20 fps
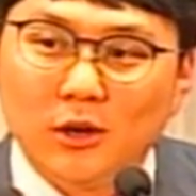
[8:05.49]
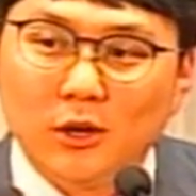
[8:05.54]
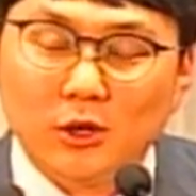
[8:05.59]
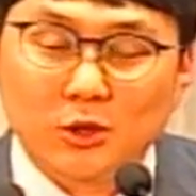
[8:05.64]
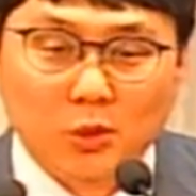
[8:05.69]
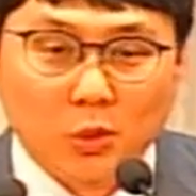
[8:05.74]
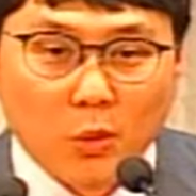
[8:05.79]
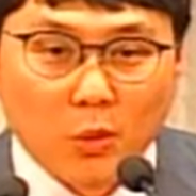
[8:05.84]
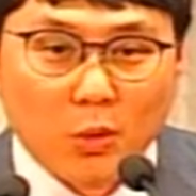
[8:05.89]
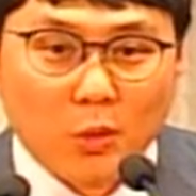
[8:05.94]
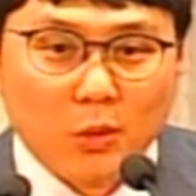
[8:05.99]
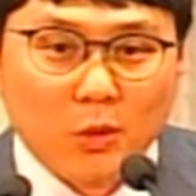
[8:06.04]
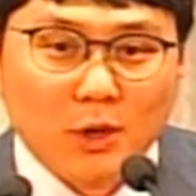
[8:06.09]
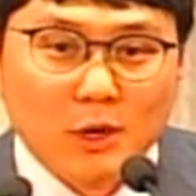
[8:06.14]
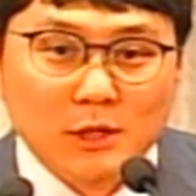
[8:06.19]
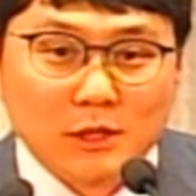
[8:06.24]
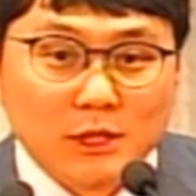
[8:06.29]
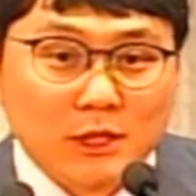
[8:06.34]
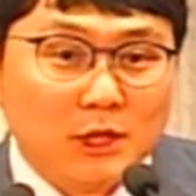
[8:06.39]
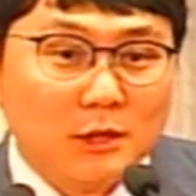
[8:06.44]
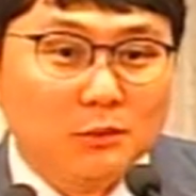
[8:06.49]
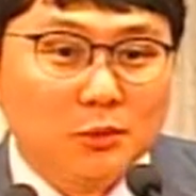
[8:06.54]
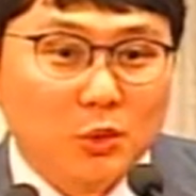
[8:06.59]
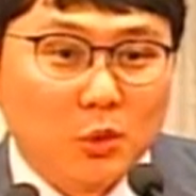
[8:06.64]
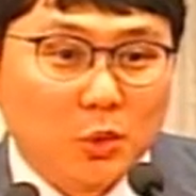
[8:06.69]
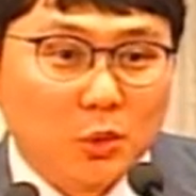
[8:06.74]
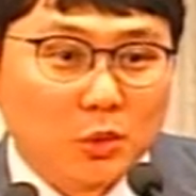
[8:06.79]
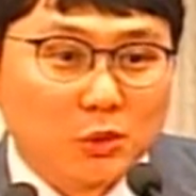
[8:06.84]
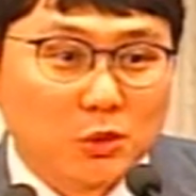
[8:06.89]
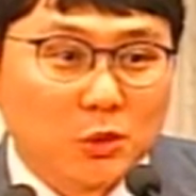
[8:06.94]
소.
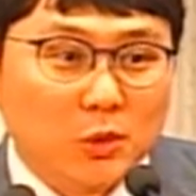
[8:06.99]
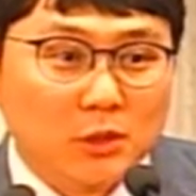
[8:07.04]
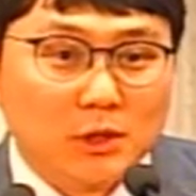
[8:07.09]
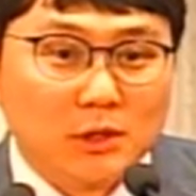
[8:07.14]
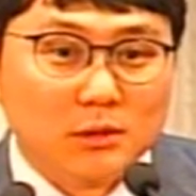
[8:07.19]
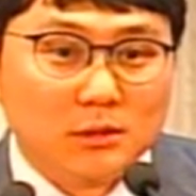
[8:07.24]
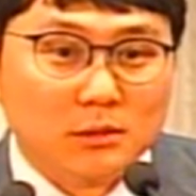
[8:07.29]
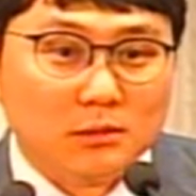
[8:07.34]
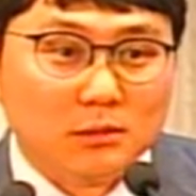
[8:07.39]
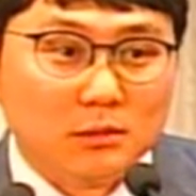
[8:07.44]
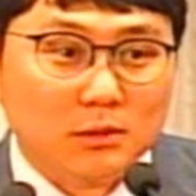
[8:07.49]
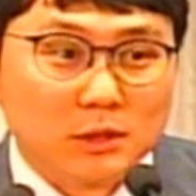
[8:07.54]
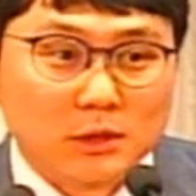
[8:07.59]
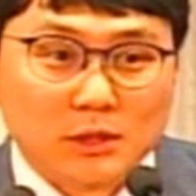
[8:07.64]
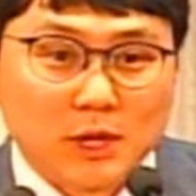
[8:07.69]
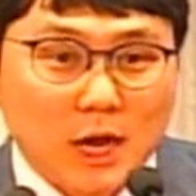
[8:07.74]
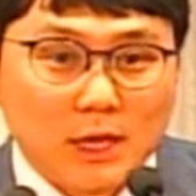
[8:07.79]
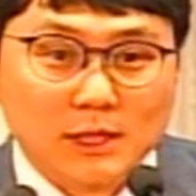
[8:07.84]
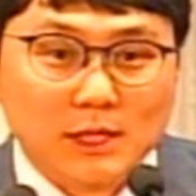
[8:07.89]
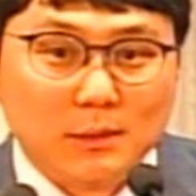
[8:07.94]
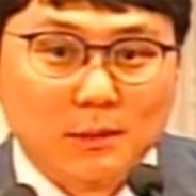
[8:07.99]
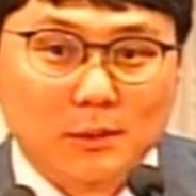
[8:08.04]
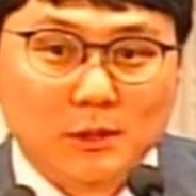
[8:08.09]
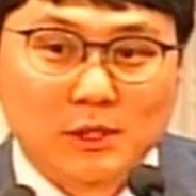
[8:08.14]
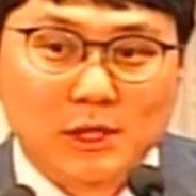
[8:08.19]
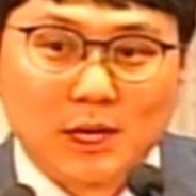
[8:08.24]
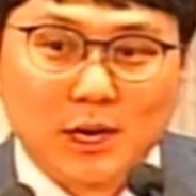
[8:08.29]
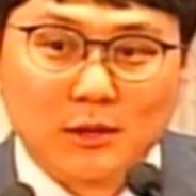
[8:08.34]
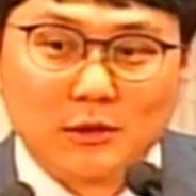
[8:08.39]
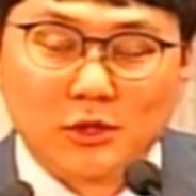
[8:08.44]
지금도 소는 안
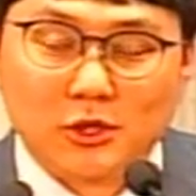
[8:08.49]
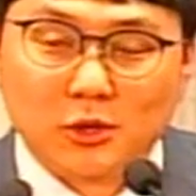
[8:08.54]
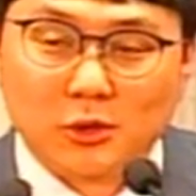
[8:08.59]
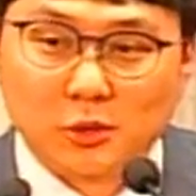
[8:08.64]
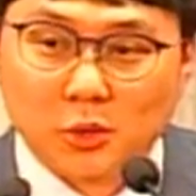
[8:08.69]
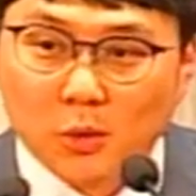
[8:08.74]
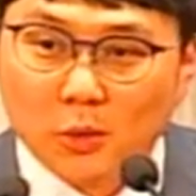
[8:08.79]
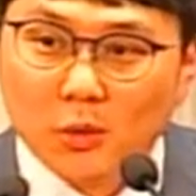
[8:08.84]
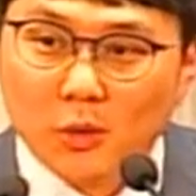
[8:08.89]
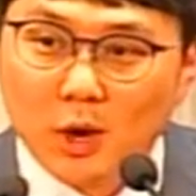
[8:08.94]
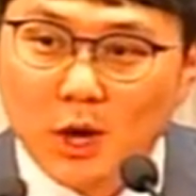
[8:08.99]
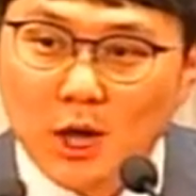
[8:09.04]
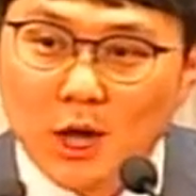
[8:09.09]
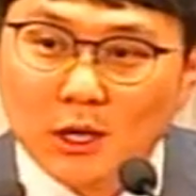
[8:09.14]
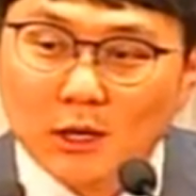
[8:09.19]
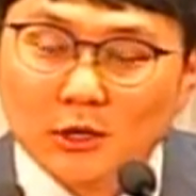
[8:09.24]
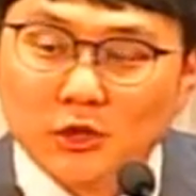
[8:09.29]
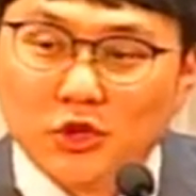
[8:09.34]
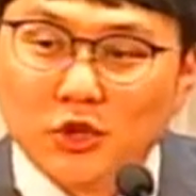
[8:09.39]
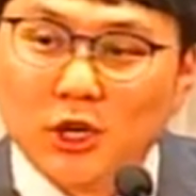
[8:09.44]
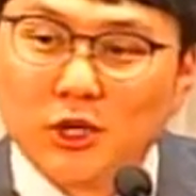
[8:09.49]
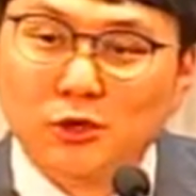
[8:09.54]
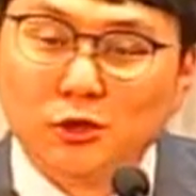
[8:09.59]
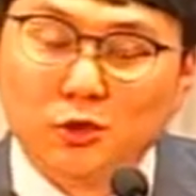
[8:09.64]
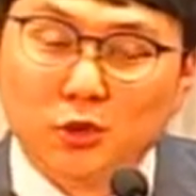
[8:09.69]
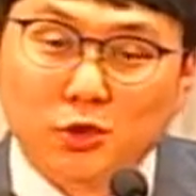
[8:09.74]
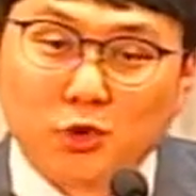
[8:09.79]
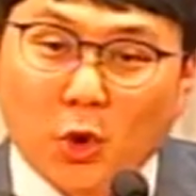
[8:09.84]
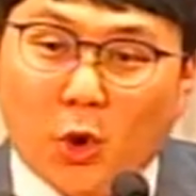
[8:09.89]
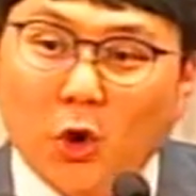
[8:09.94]
잡아먹잖아요. 그죠? 소. 그
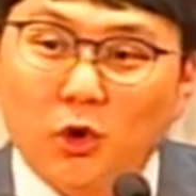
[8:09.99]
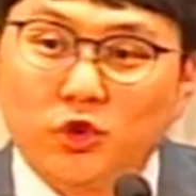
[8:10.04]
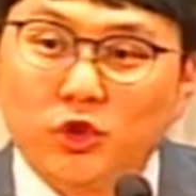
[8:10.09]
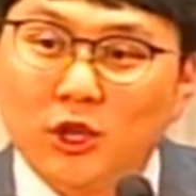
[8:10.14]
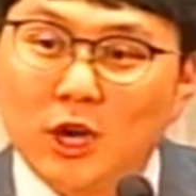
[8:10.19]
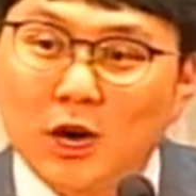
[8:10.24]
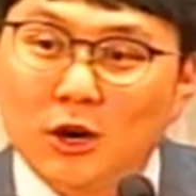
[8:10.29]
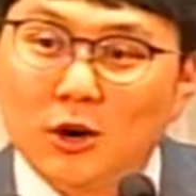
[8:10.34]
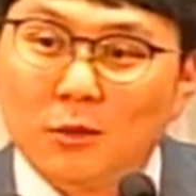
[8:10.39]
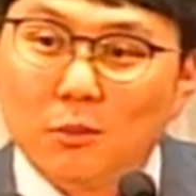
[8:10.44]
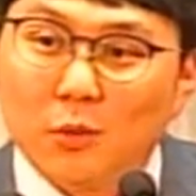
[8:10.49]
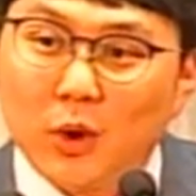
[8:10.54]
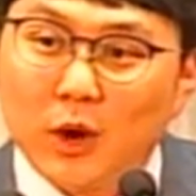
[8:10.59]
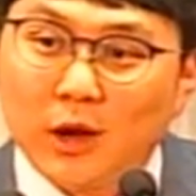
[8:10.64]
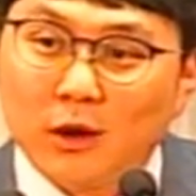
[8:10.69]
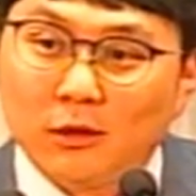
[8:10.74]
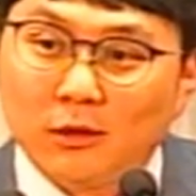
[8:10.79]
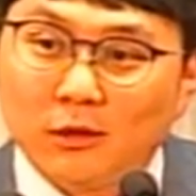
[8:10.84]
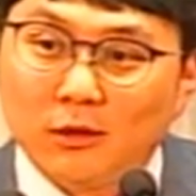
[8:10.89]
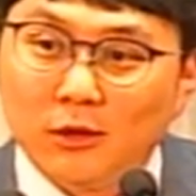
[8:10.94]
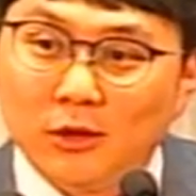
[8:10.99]
중에서도 더 귀한 건 뭐예요?